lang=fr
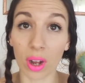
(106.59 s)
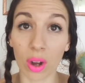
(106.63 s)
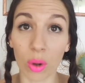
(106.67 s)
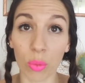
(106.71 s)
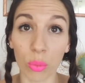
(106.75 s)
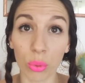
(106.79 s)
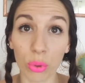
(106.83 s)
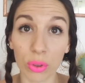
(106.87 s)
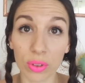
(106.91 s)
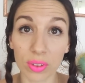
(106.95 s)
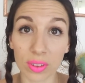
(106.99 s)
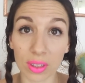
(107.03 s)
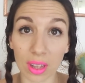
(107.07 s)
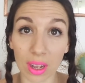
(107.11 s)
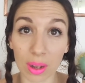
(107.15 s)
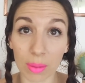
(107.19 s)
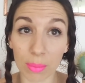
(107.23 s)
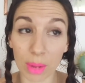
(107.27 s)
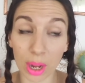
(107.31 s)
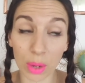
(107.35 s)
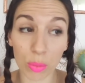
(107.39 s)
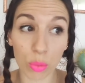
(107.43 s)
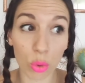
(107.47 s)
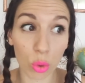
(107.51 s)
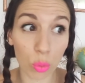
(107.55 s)
En plus c'est un
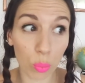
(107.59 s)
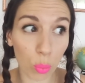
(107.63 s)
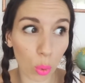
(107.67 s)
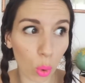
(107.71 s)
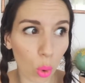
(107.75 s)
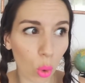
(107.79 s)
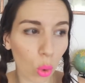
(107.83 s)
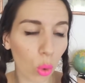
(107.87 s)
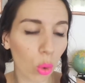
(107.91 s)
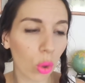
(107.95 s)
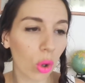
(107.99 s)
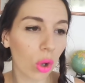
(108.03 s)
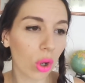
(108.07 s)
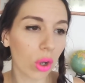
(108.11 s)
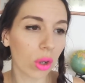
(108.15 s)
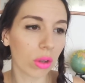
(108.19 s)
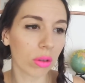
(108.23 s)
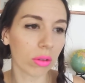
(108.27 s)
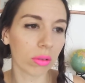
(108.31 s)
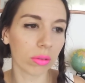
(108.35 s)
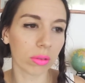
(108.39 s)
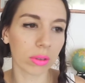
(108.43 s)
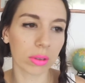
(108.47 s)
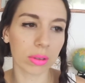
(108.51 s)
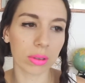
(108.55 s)
MacBook Pro,
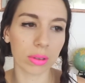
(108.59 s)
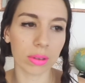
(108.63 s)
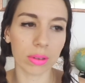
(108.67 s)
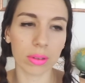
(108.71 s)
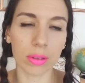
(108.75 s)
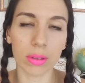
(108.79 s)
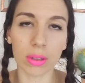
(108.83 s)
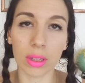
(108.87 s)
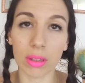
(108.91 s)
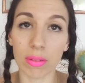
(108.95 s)
donc euh,